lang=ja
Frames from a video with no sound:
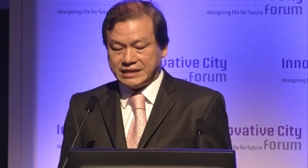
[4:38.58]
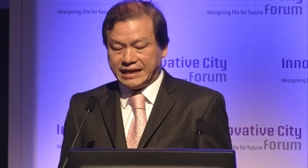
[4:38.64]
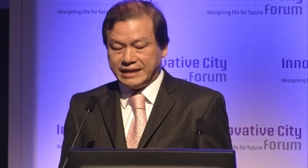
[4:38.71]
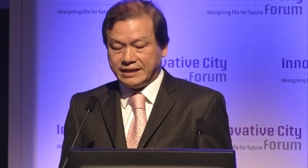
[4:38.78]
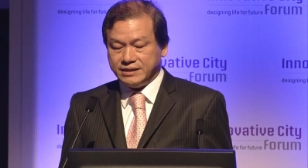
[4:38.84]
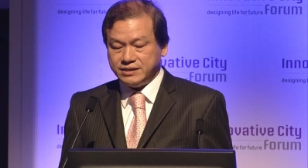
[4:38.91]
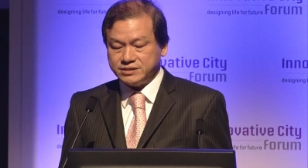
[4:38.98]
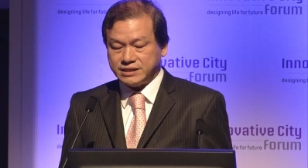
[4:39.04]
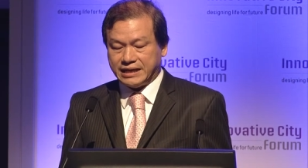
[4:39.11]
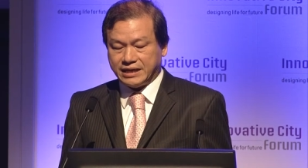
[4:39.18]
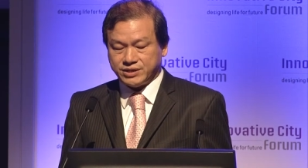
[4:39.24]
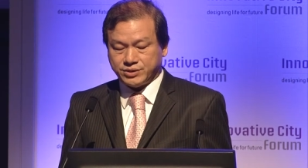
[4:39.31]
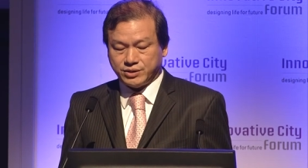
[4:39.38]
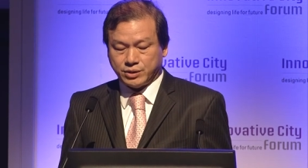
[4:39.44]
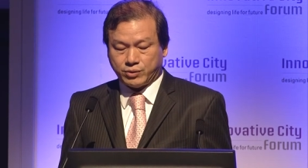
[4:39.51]
う。でま
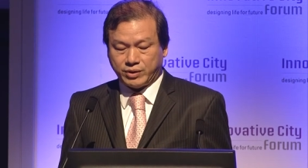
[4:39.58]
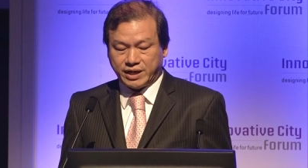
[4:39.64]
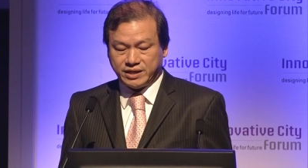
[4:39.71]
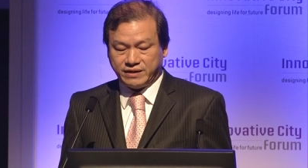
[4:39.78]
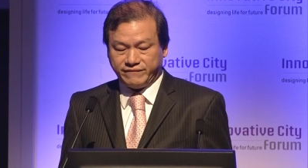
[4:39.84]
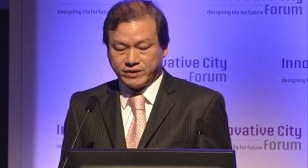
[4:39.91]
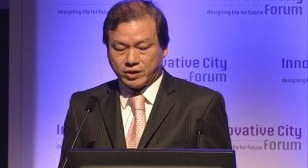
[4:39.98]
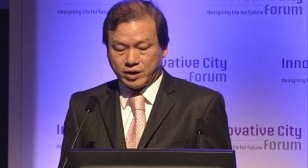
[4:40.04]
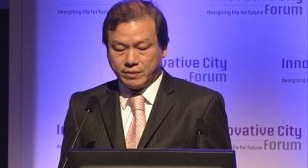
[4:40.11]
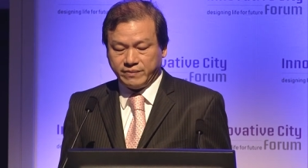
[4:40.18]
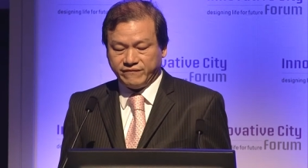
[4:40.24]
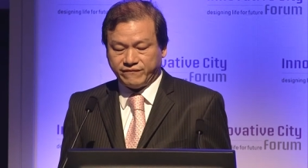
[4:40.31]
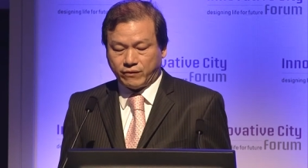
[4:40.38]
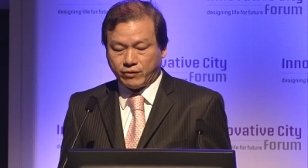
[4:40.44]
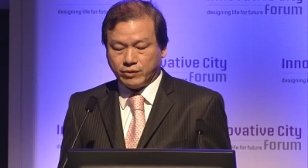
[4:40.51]
さに
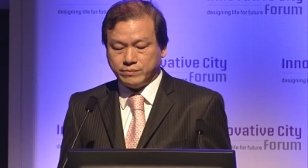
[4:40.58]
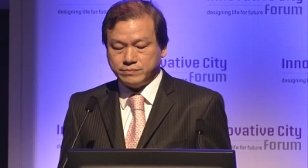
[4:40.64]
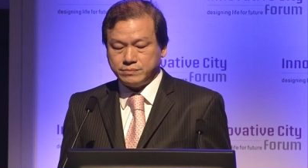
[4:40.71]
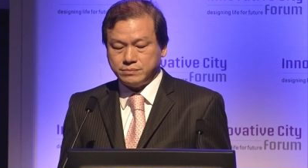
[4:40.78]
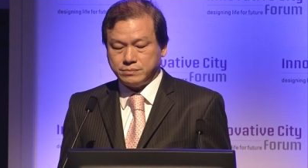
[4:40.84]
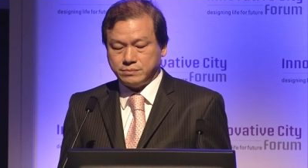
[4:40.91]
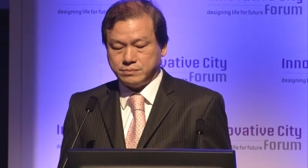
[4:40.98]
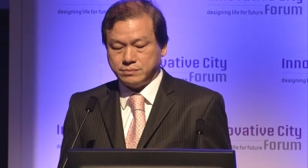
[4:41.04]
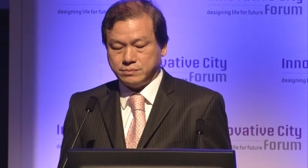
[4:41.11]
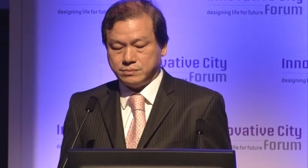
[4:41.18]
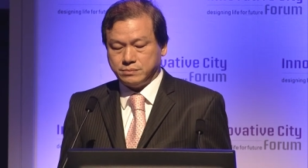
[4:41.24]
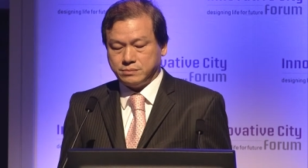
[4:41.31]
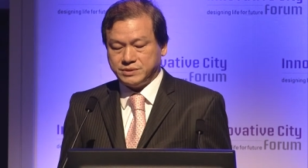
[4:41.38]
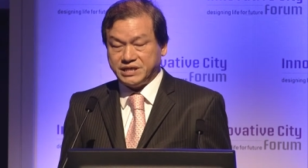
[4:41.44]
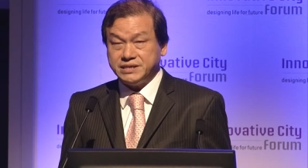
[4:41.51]
こういう文
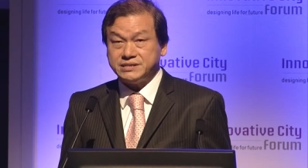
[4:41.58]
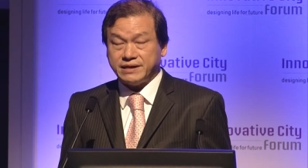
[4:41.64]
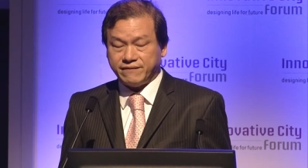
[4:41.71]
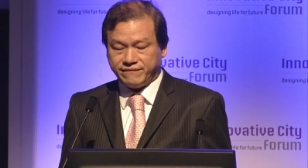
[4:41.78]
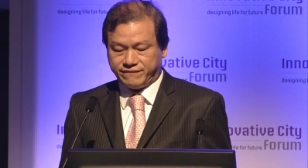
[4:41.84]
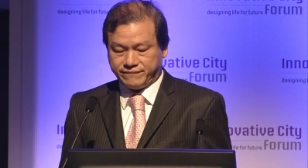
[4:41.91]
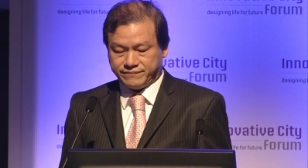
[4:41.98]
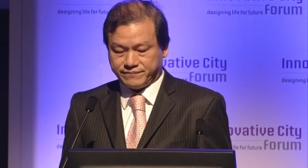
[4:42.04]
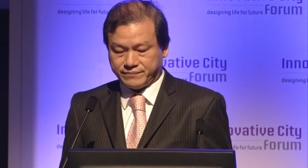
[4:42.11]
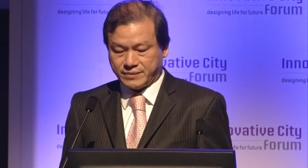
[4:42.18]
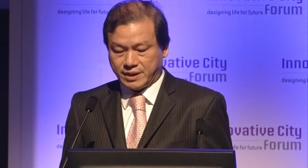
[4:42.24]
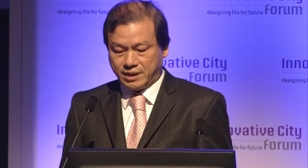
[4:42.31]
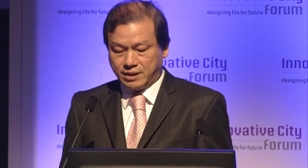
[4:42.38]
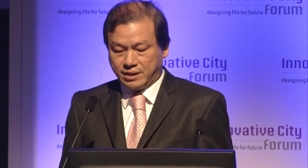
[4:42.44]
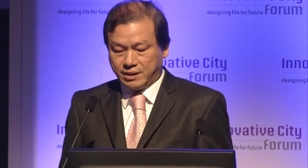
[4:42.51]
化遺産と現代
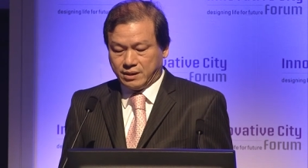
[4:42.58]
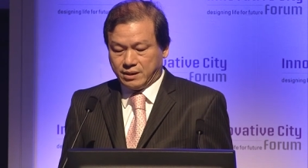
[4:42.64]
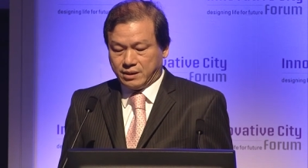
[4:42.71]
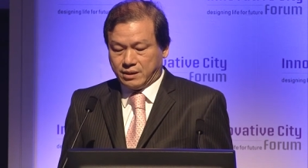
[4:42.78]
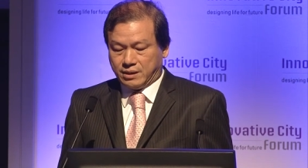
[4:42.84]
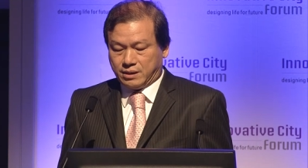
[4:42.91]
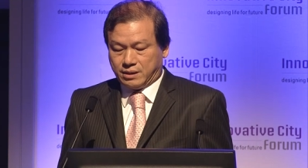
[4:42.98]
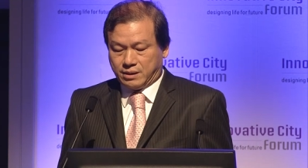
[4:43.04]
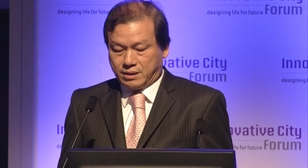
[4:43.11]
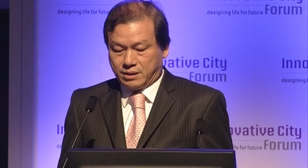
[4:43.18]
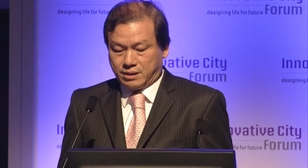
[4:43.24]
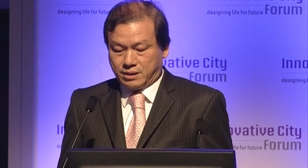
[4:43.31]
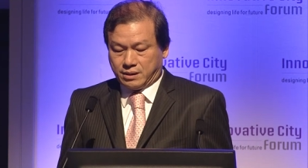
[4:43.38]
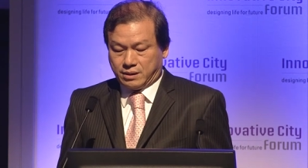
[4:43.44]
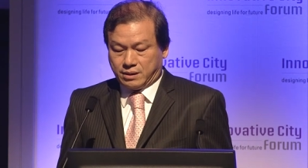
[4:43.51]
美術と
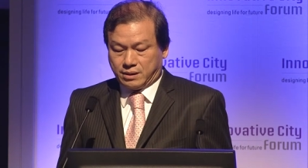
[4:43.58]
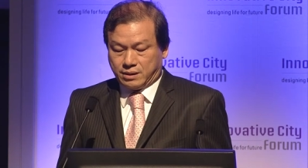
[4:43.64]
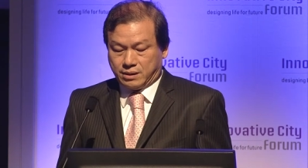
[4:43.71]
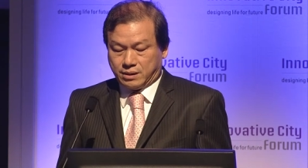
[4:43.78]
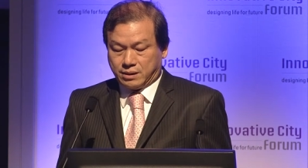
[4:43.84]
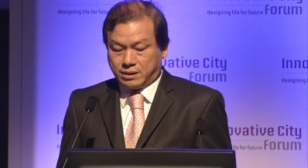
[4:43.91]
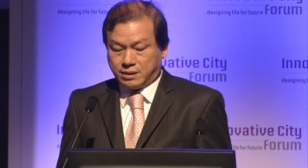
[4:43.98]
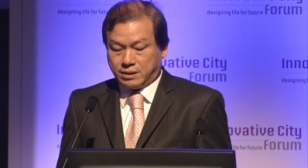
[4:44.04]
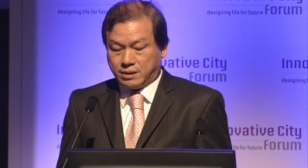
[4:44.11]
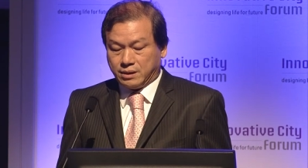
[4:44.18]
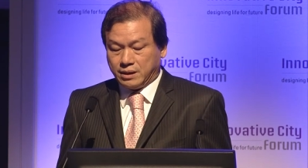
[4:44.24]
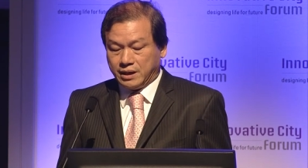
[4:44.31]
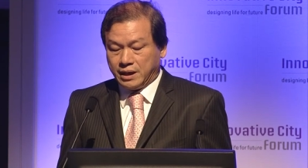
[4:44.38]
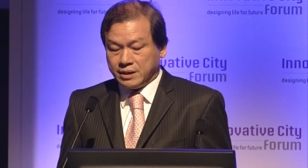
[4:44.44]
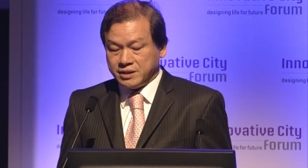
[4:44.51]
デザインを融
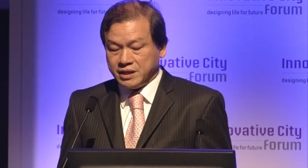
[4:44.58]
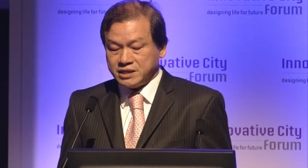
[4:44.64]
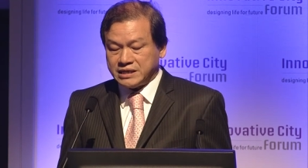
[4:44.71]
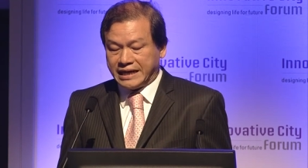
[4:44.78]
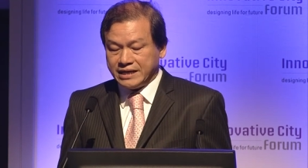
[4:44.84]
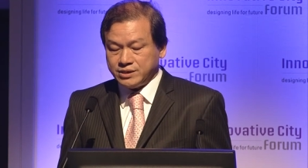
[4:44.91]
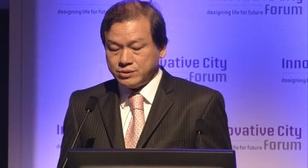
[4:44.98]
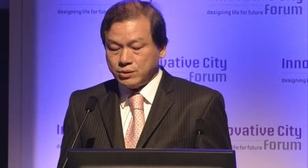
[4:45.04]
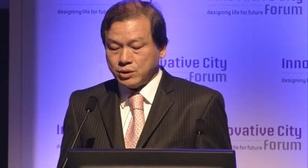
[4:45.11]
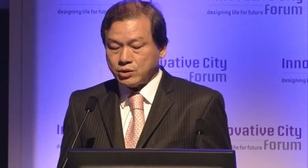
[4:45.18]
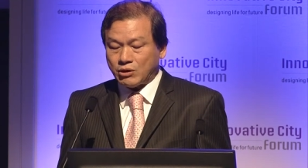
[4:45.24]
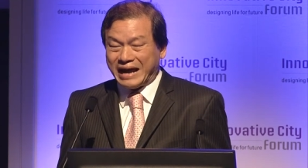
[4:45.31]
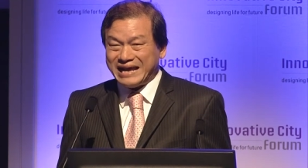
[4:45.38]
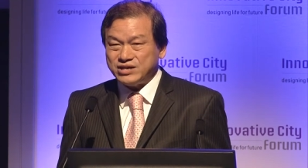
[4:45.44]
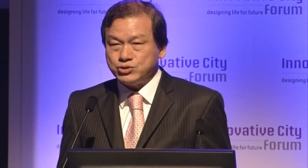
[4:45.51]
合させて経済
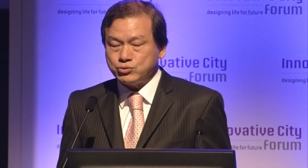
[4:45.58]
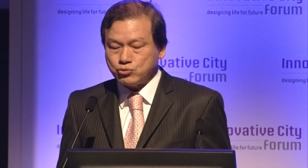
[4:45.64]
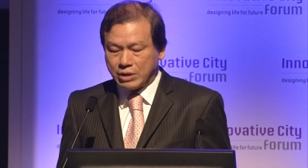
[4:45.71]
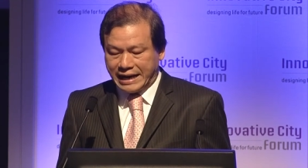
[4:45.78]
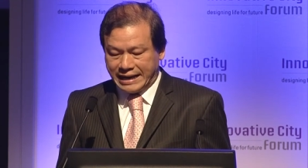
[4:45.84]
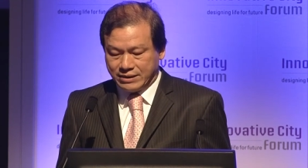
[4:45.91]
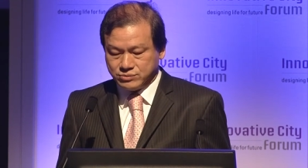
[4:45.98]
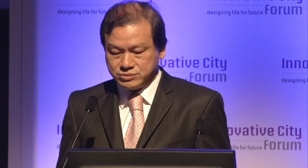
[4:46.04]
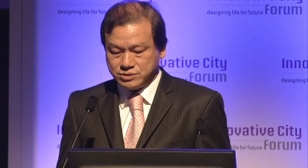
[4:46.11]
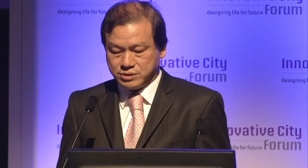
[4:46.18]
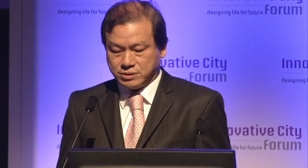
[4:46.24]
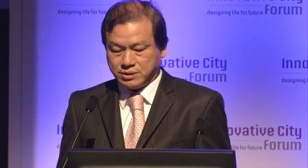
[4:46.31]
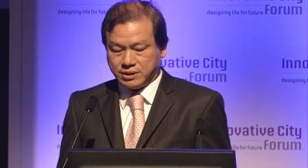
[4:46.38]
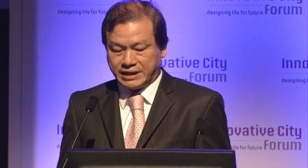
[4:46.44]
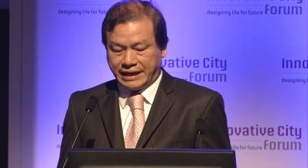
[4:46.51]
価値を高め
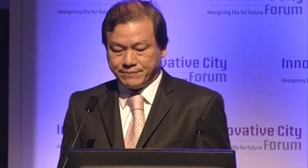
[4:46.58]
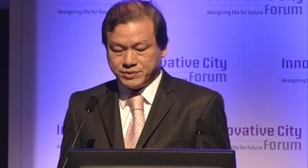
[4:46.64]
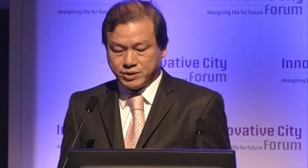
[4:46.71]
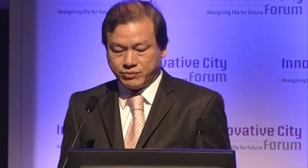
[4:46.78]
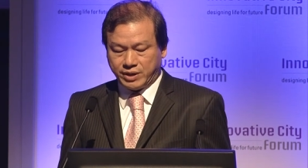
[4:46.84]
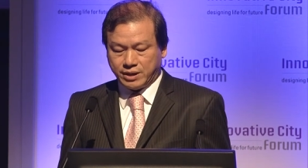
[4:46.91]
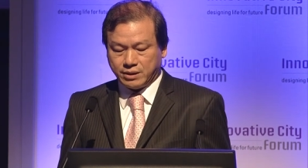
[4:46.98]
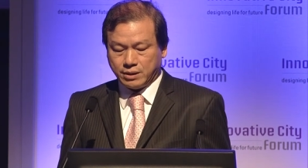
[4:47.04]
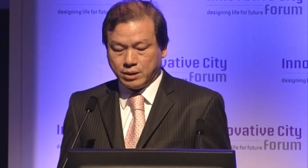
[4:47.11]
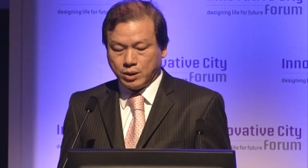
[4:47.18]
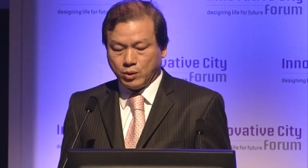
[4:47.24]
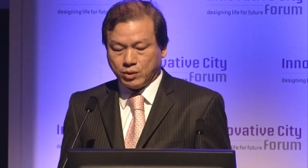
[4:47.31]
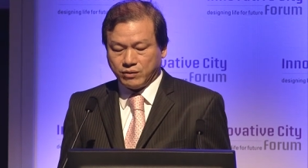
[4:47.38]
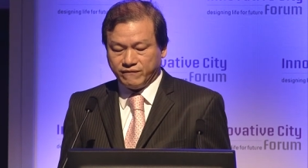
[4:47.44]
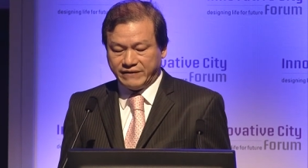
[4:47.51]
たと言えるでありましょ
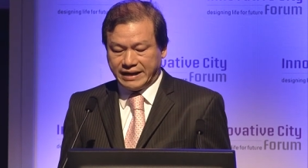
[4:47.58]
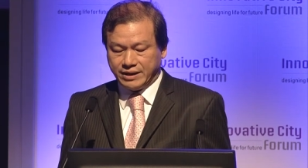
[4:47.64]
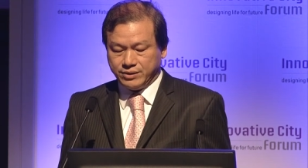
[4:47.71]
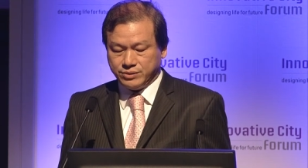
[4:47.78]
う。